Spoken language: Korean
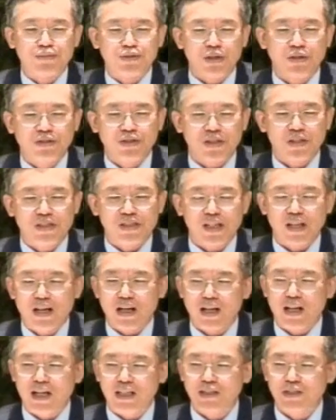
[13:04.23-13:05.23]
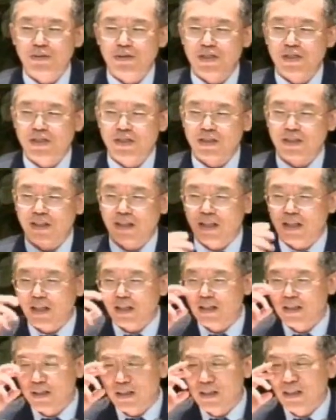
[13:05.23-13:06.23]
부정적인 생각을 가지고 있을
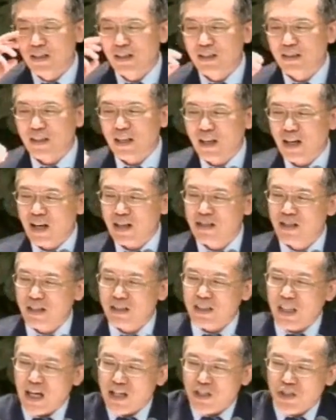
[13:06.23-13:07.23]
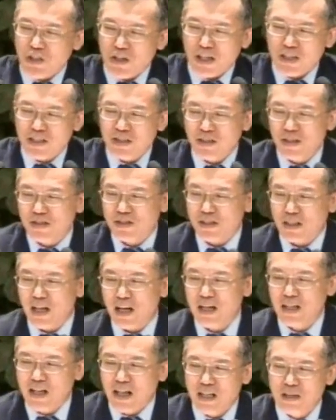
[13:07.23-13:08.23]
때 내가 그 작정하신 것을
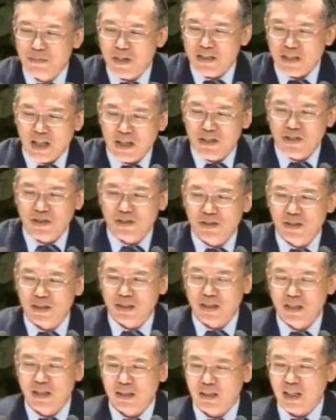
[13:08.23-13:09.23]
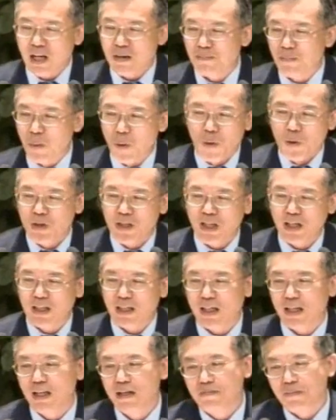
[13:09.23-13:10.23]
하나님의 작정을 다
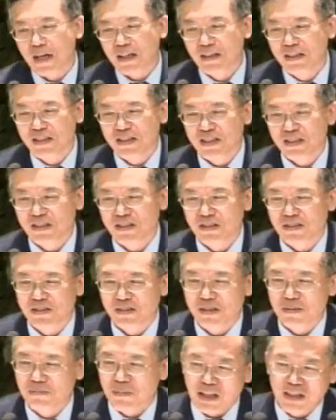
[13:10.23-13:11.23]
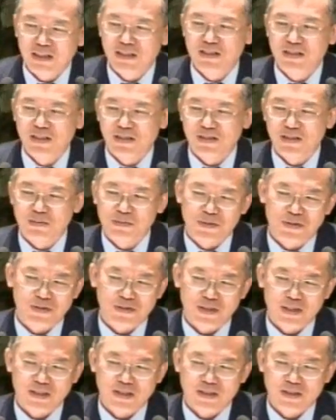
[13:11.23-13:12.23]
포기하게 만드시는 것, 만드는 것을 볼
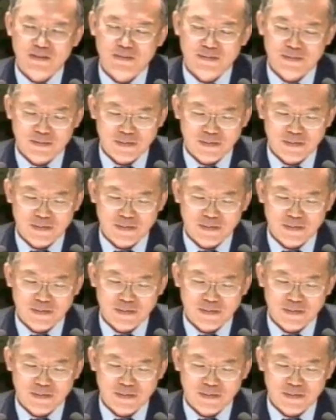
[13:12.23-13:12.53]
수가 있어요.